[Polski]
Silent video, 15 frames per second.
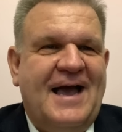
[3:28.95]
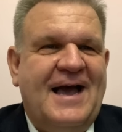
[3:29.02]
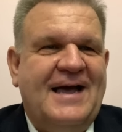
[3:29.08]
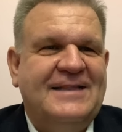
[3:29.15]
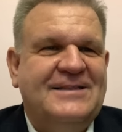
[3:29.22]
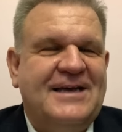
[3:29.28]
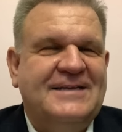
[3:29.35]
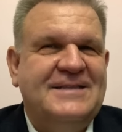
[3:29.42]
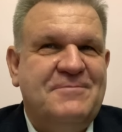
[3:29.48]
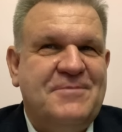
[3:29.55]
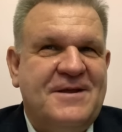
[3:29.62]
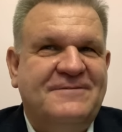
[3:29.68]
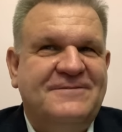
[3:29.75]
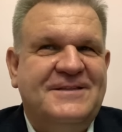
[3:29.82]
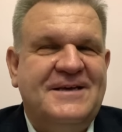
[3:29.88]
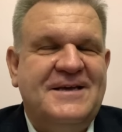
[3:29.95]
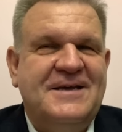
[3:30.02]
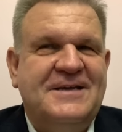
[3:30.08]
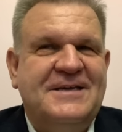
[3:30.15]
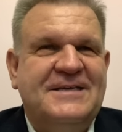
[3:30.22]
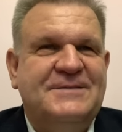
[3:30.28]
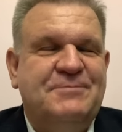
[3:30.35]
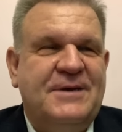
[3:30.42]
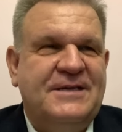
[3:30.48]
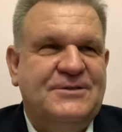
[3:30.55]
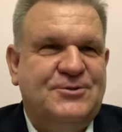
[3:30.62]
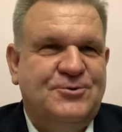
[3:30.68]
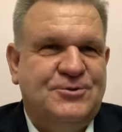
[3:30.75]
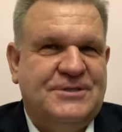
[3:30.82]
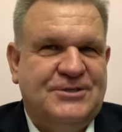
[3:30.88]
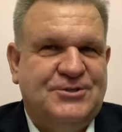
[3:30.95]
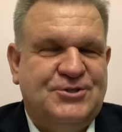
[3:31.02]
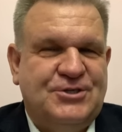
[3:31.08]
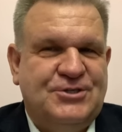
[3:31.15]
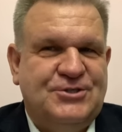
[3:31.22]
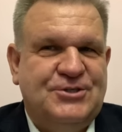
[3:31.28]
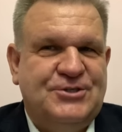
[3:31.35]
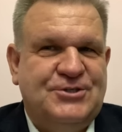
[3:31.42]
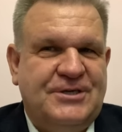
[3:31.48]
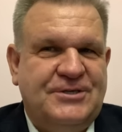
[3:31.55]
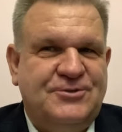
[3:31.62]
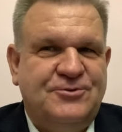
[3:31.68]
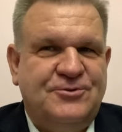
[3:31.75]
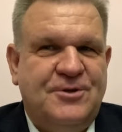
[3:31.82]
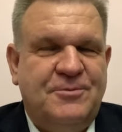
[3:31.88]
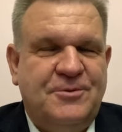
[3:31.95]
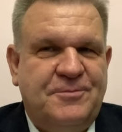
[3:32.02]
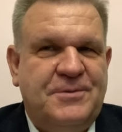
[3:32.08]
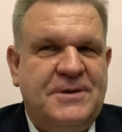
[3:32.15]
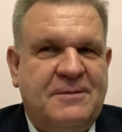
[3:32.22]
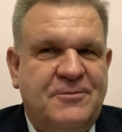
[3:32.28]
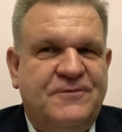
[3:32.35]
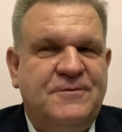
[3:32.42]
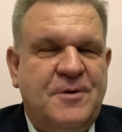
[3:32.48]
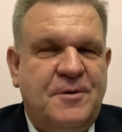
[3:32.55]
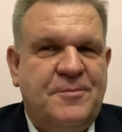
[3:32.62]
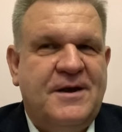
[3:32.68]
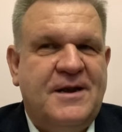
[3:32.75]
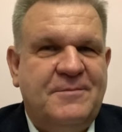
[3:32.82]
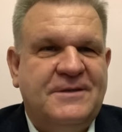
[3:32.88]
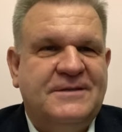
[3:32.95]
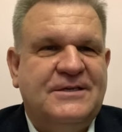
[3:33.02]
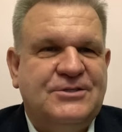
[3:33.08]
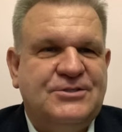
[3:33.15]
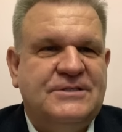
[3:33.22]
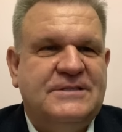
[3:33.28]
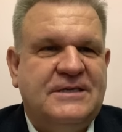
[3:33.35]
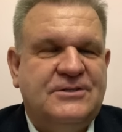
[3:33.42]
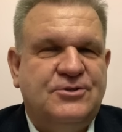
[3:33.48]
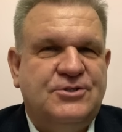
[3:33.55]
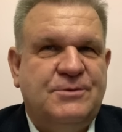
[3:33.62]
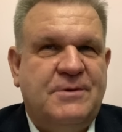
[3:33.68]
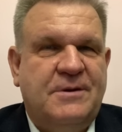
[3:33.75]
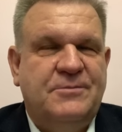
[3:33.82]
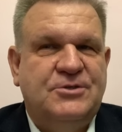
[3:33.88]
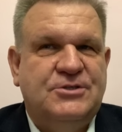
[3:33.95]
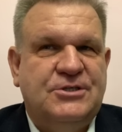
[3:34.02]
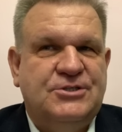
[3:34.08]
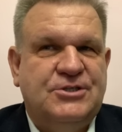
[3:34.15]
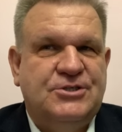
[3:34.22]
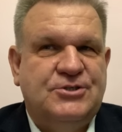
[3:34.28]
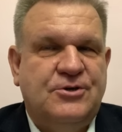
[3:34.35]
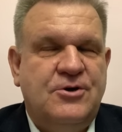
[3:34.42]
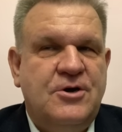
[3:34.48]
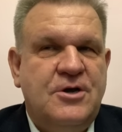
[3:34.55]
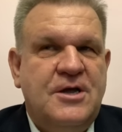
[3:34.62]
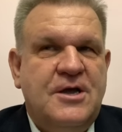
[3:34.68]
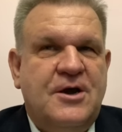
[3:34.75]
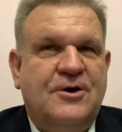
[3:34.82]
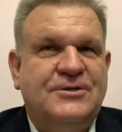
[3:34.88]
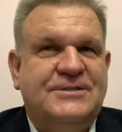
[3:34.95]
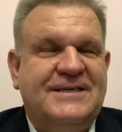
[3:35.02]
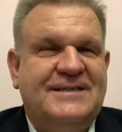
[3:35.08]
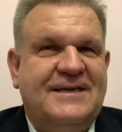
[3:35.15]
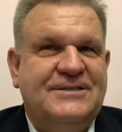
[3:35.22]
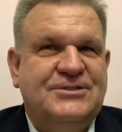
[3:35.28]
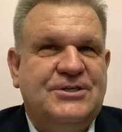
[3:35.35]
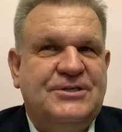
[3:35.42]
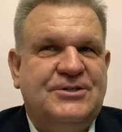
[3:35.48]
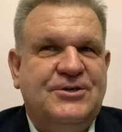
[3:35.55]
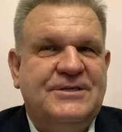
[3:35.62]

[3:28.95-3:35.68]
a tak naprawdę jest 560, no bo jak mówimy o parlamentarzystach, to trzeba myśleć też o, o Senacie.